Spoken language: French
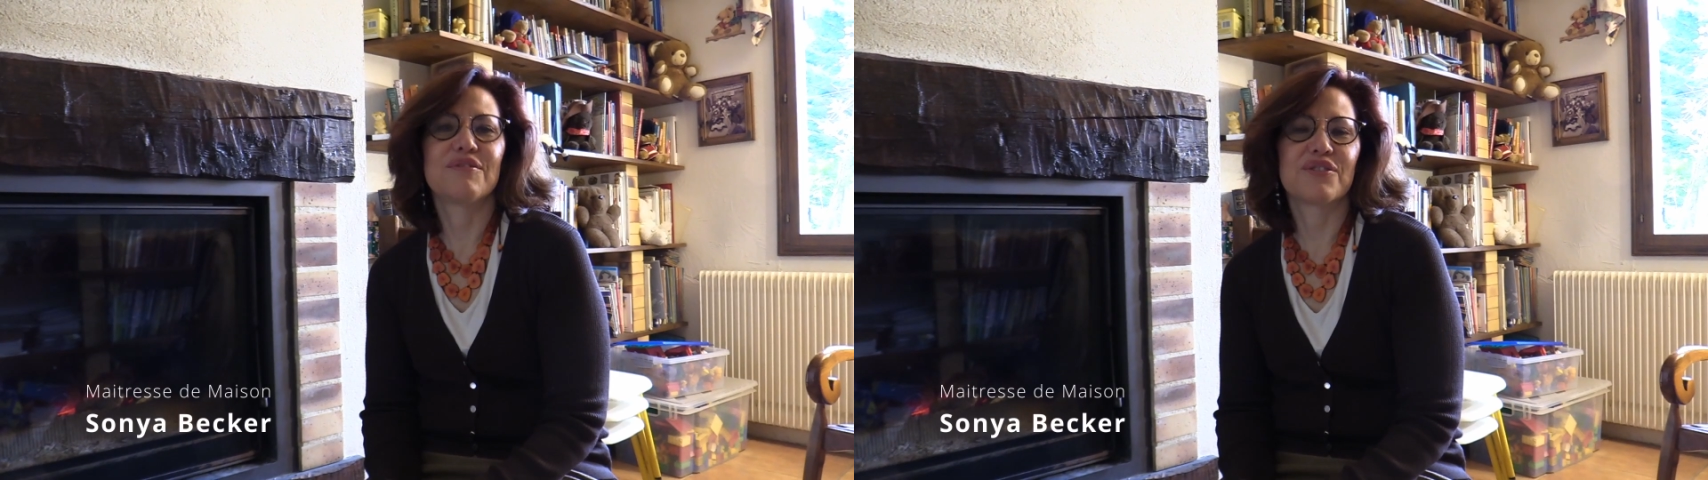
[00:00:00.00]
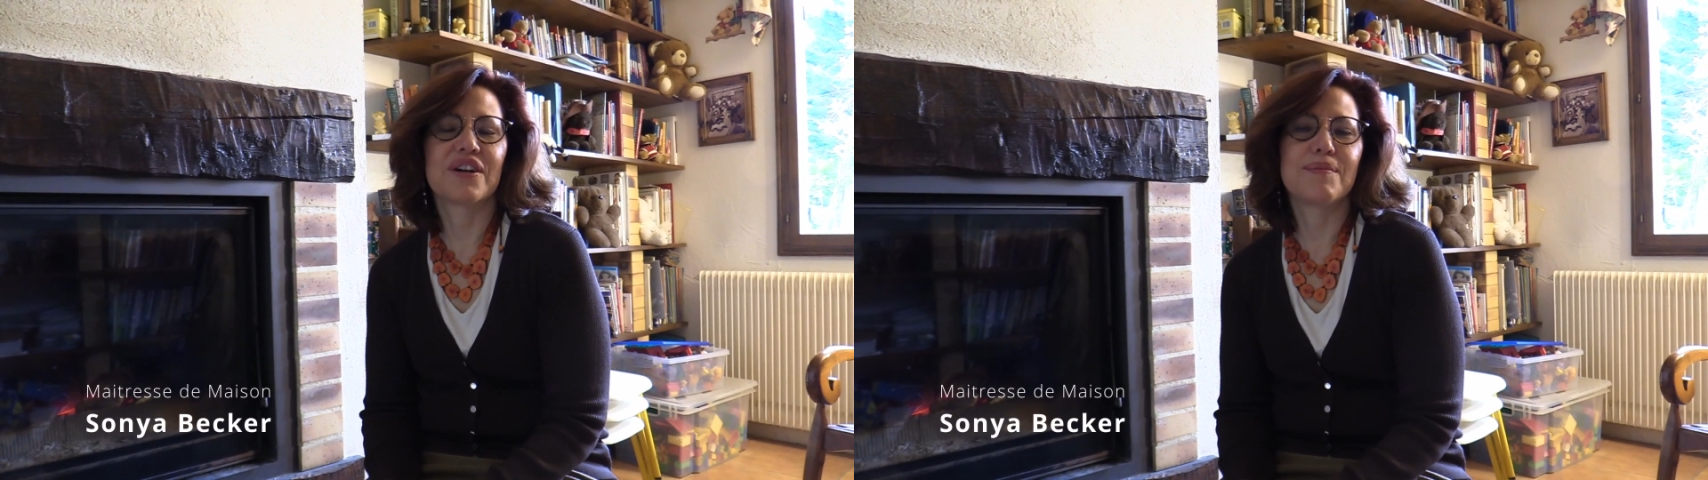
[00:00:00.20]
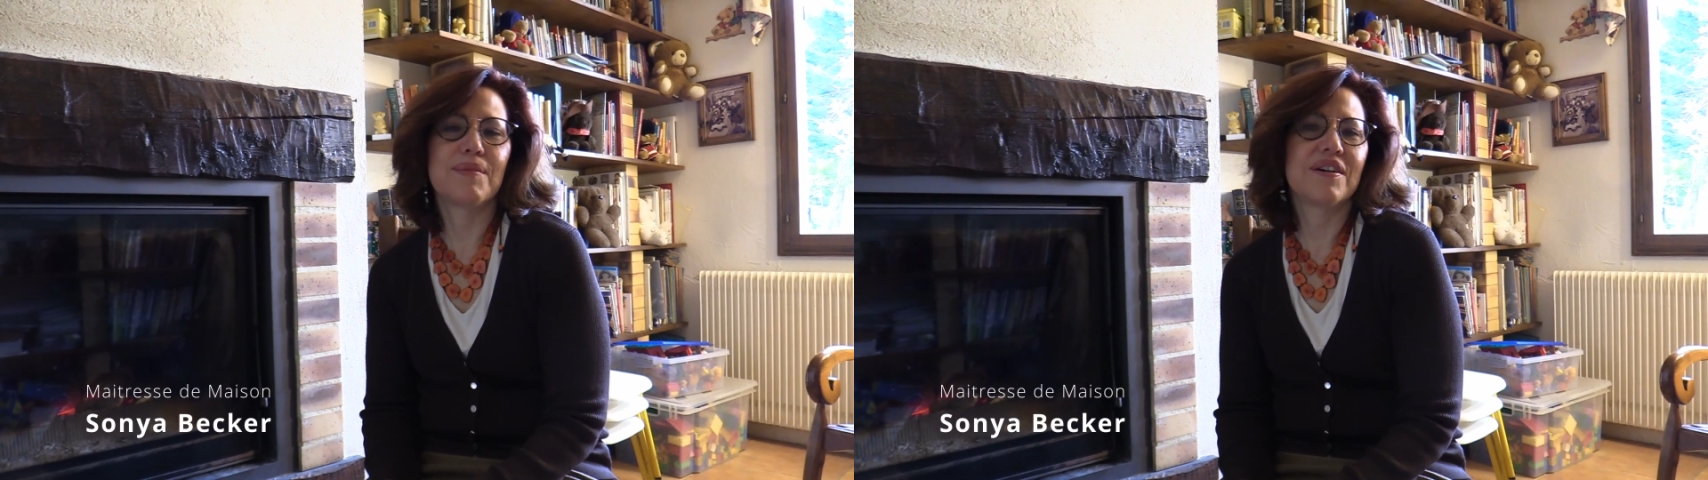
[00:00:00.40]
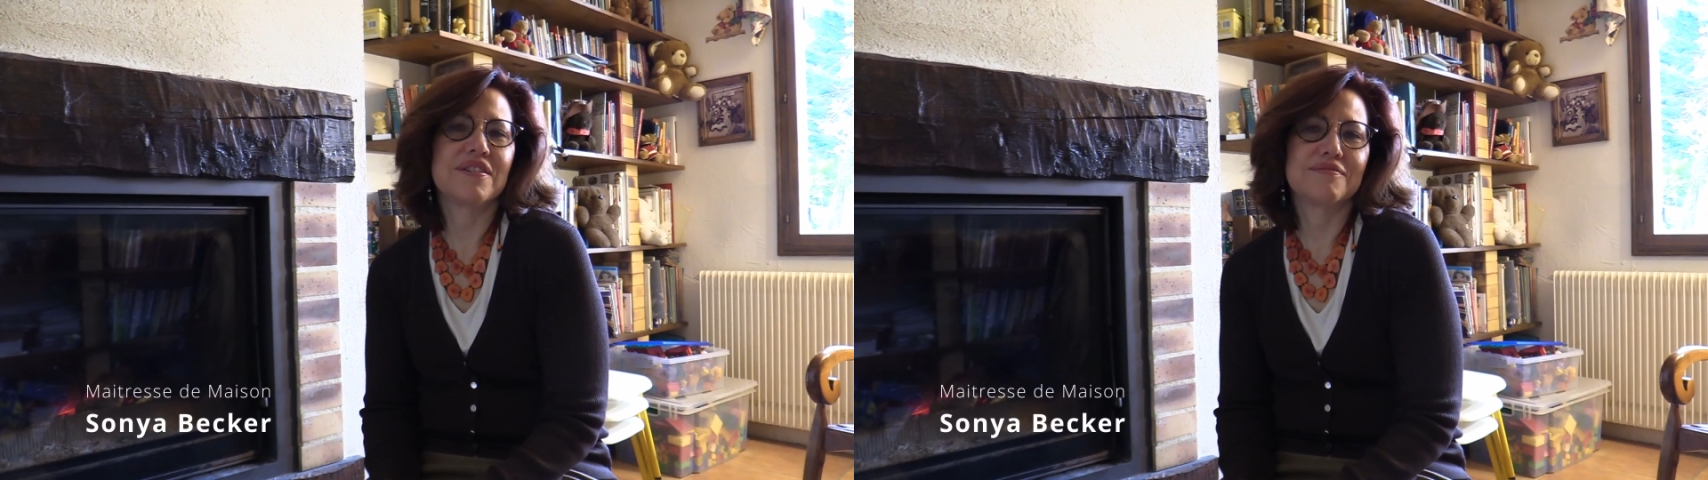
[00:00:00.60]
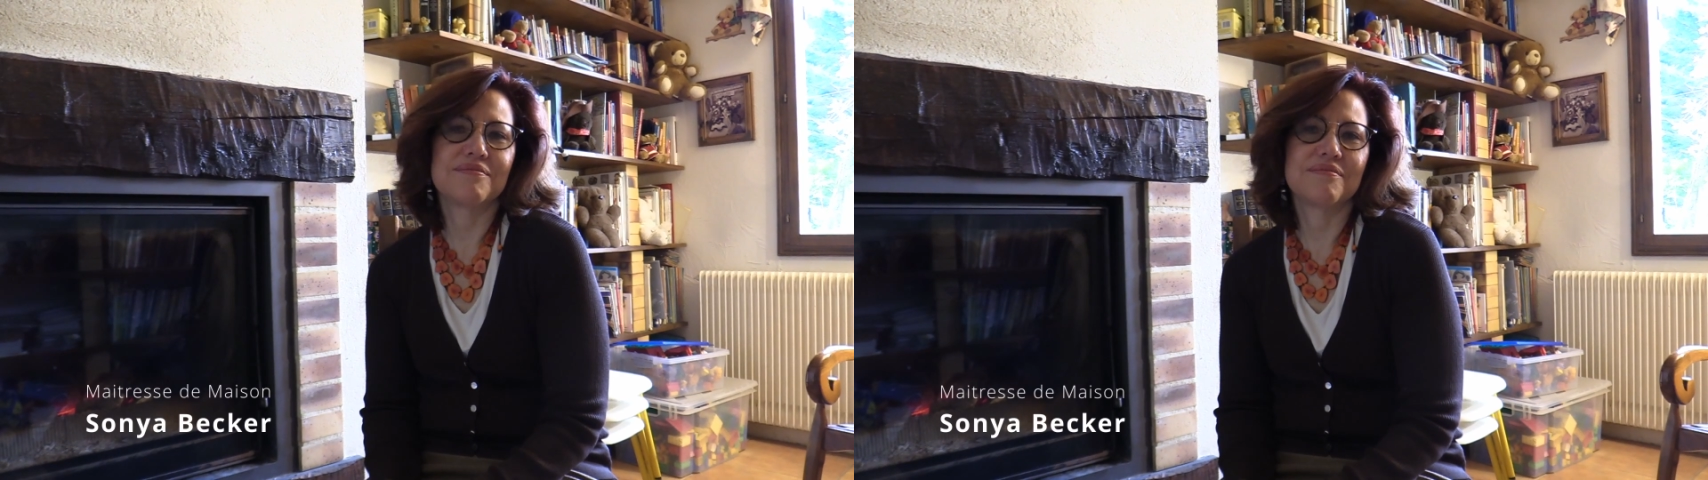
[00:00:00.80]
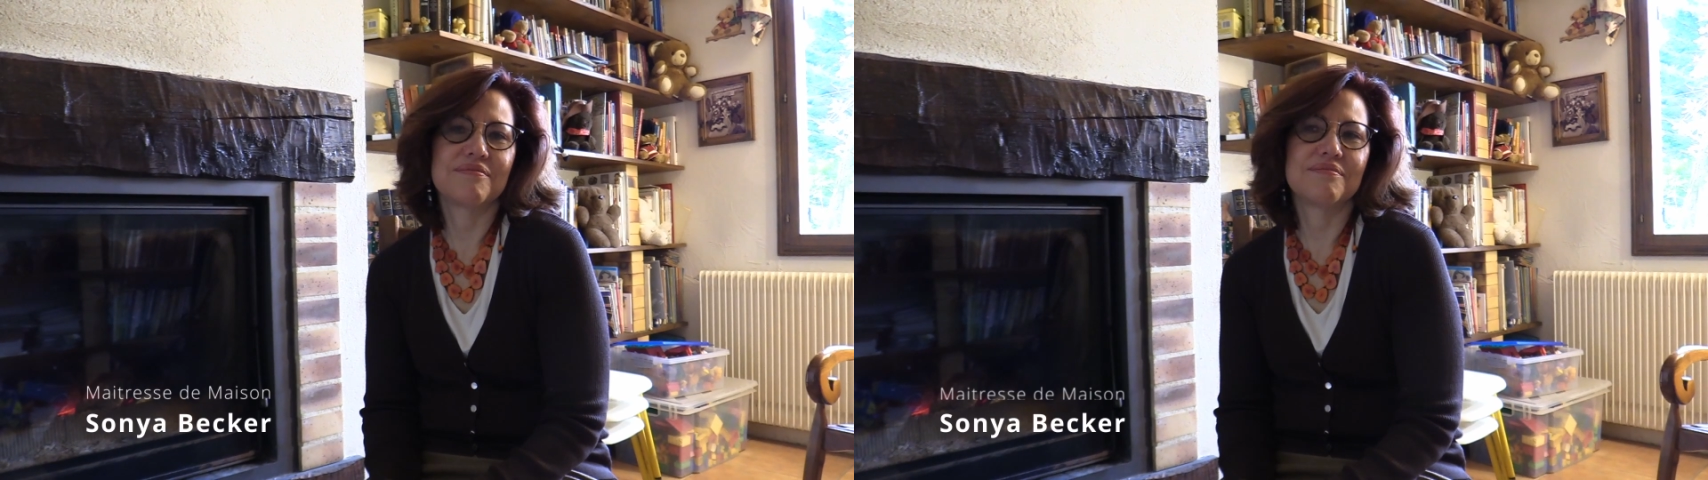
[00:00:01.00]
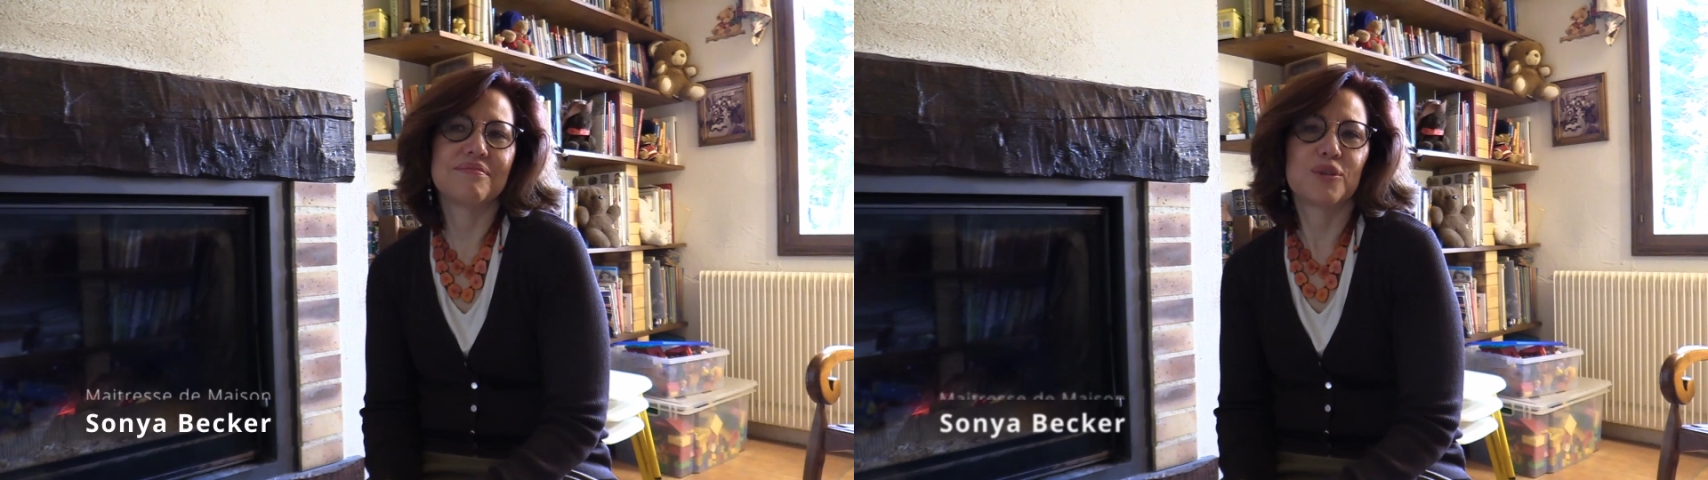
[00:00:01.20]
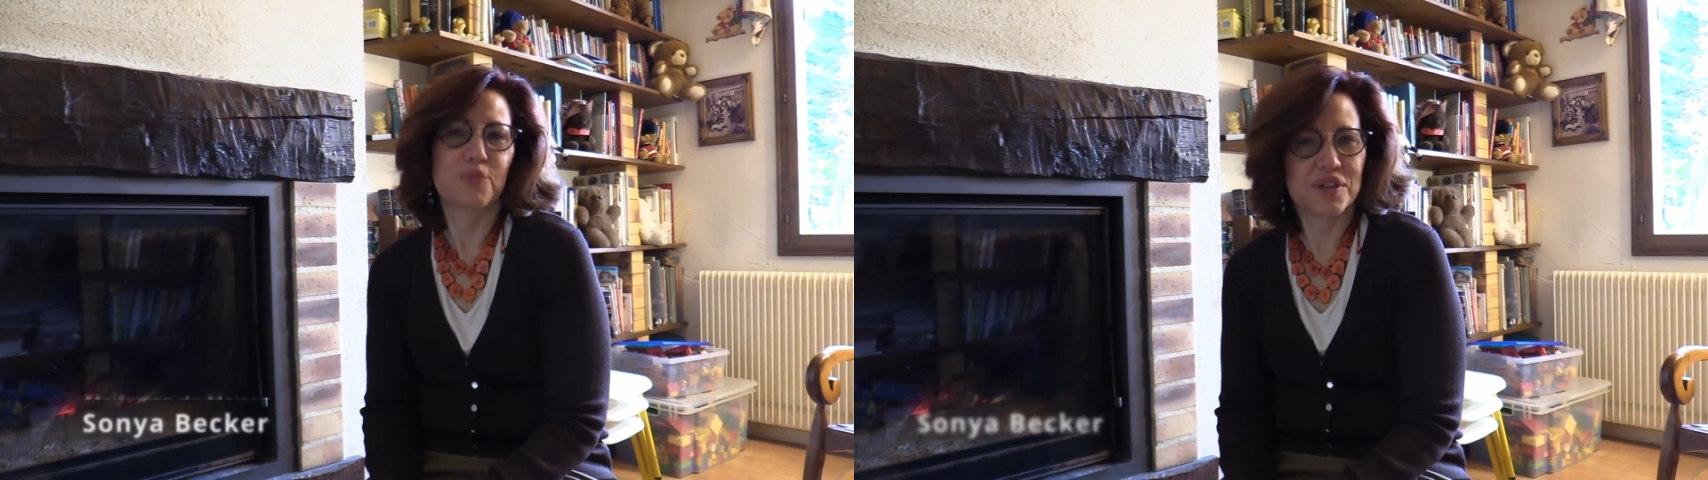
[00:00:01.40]
vraiment
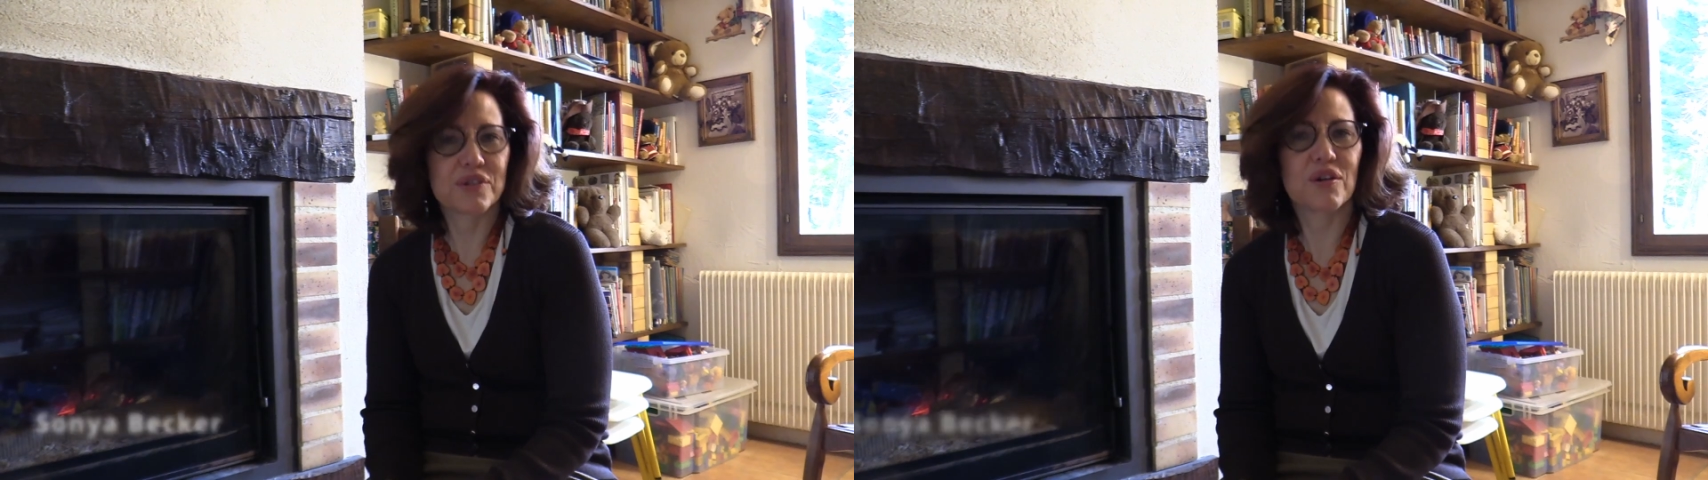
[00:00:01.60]
depuis